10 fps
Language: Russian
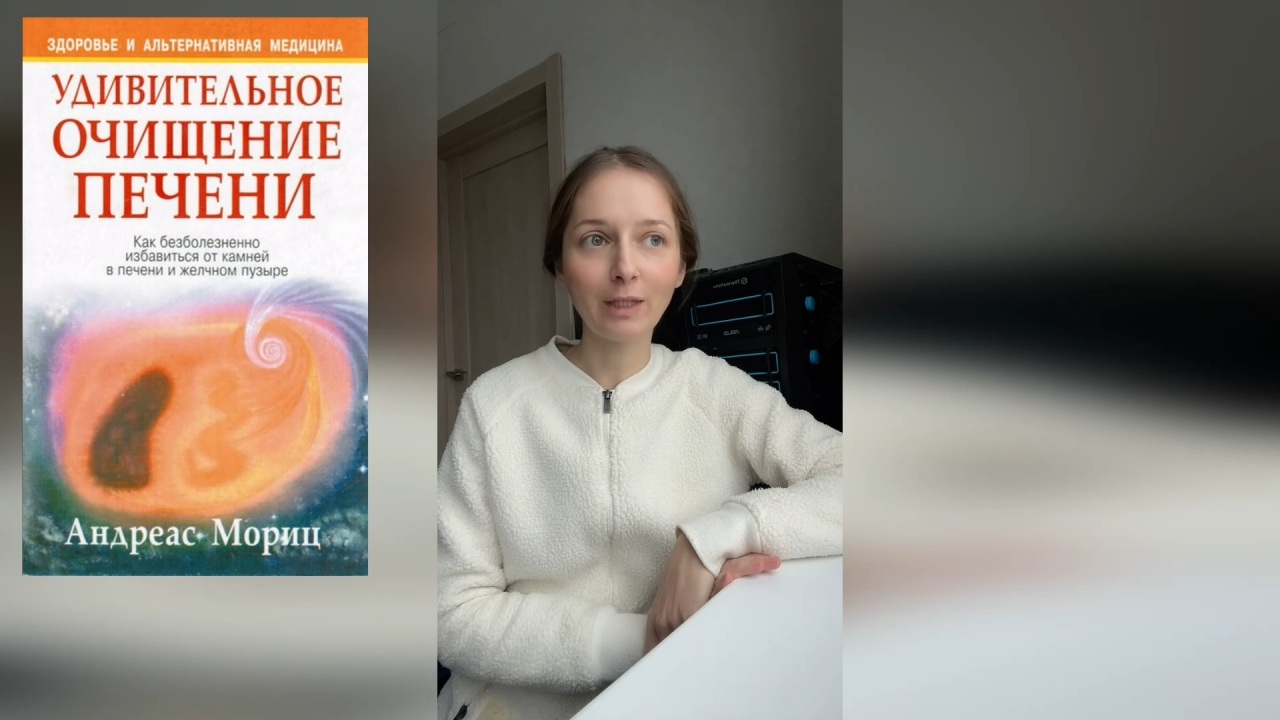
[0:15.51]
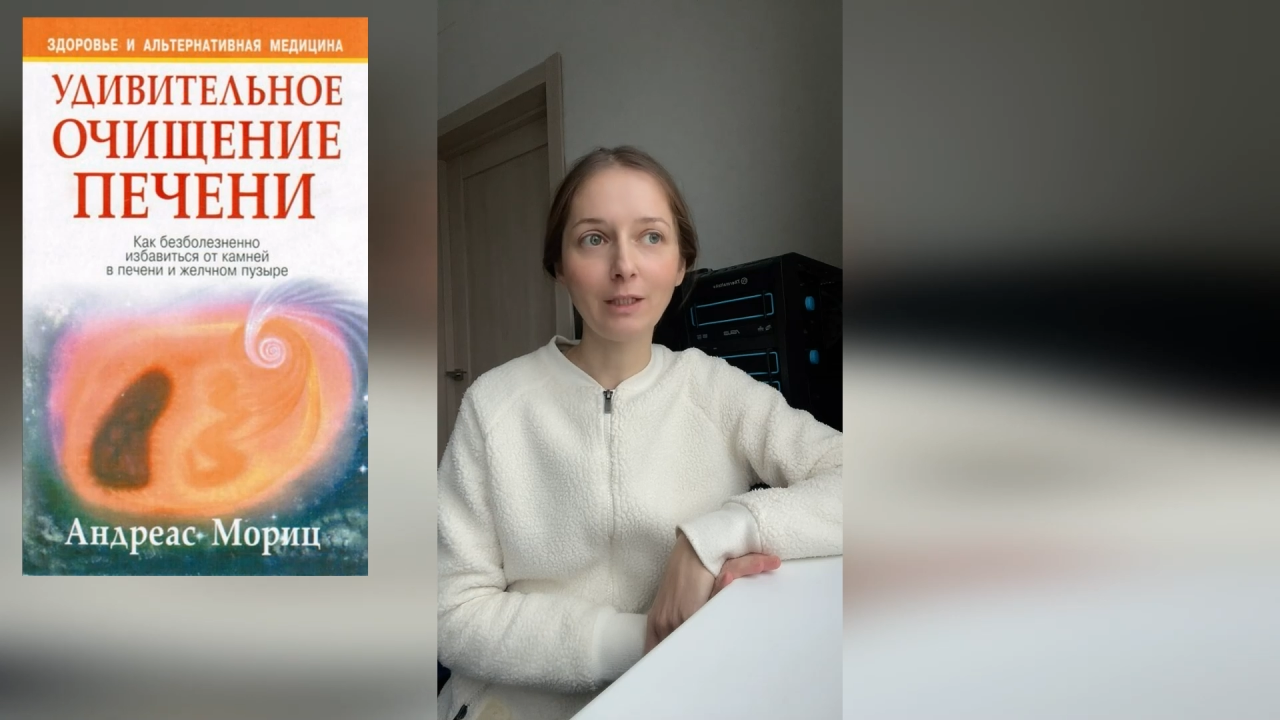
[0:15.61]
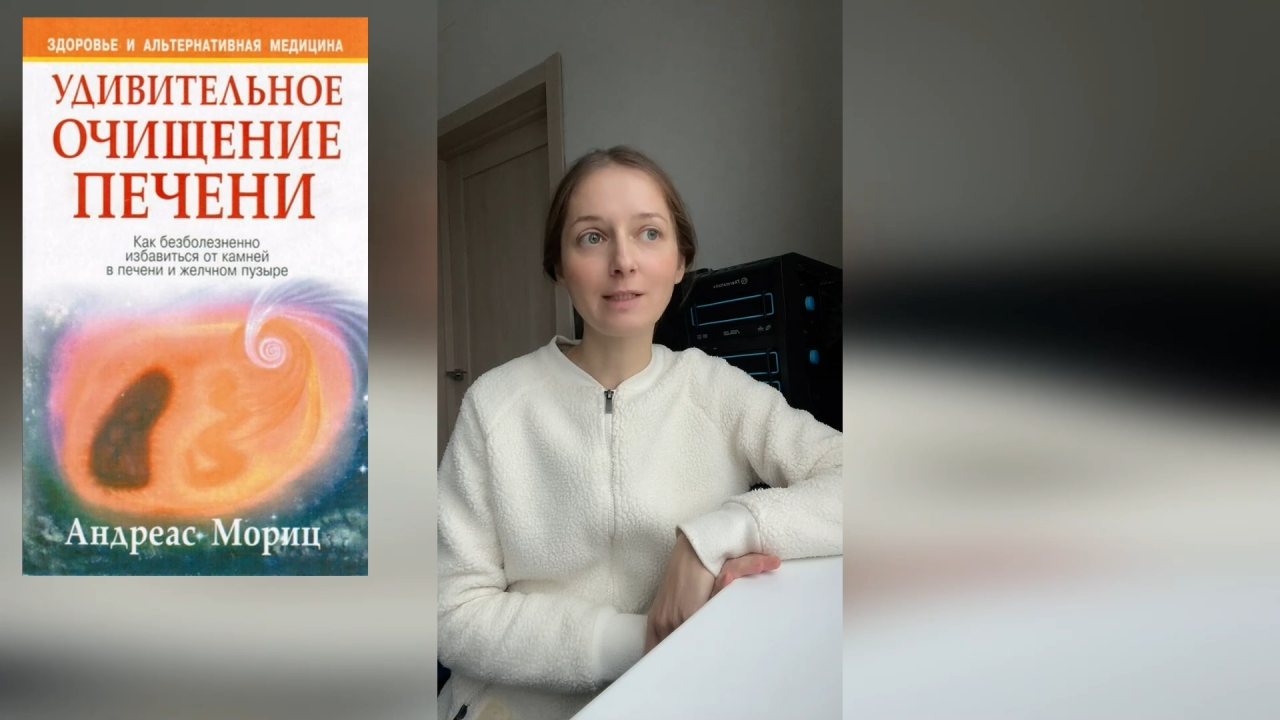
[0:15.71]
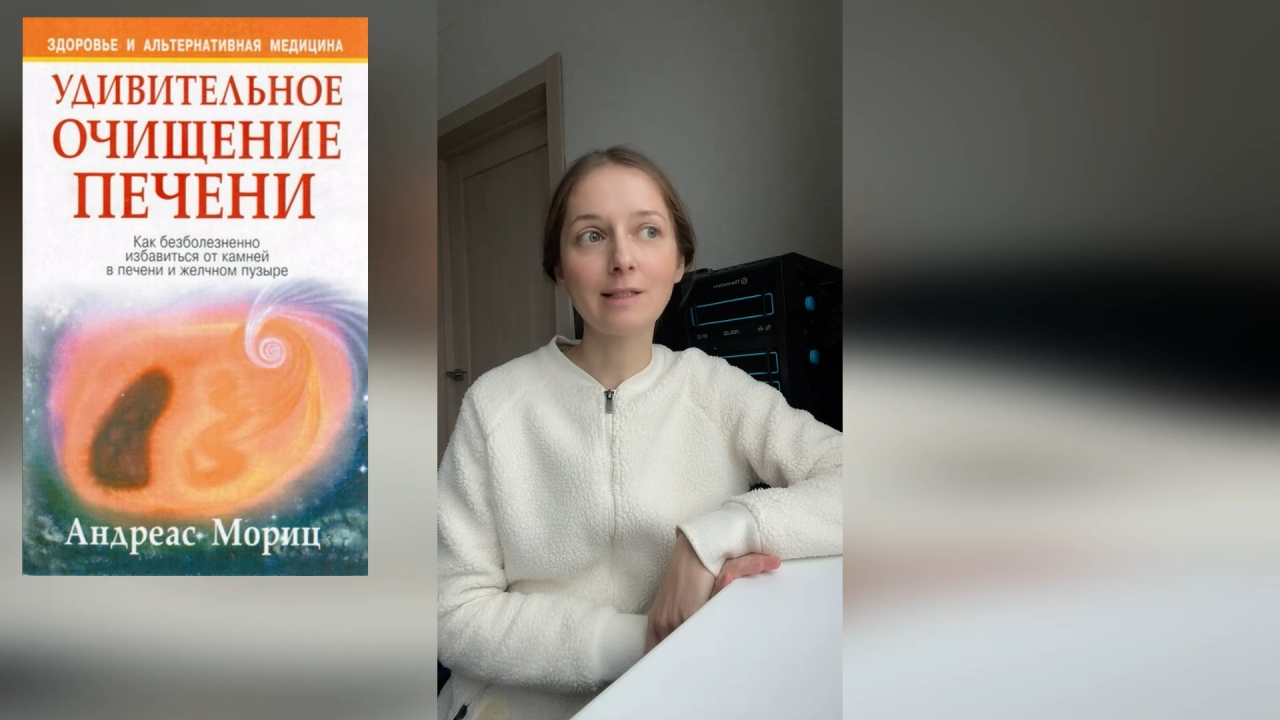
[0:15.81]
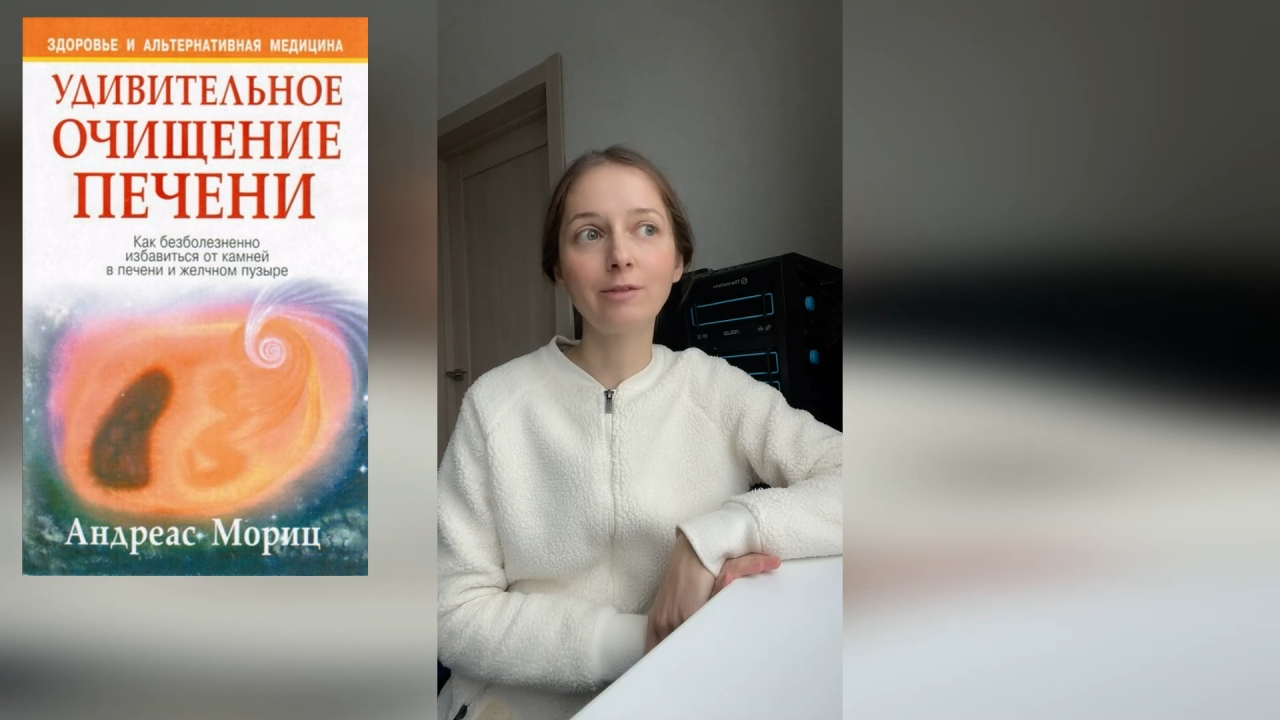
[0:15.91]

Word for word: если